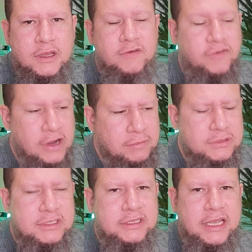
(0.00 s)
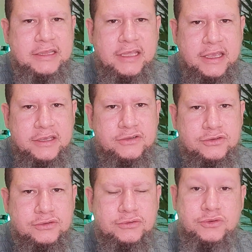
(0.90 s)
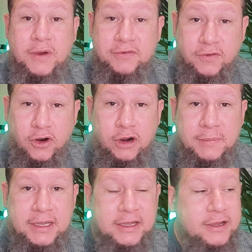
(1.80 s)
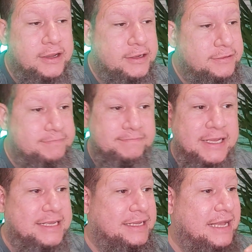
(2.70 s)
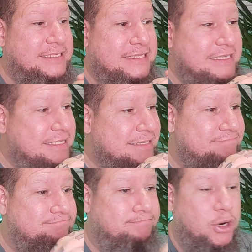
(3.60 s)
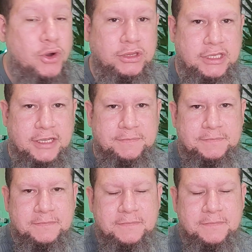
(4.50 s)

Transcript: Vamos entender isso de uma forma assim pronta,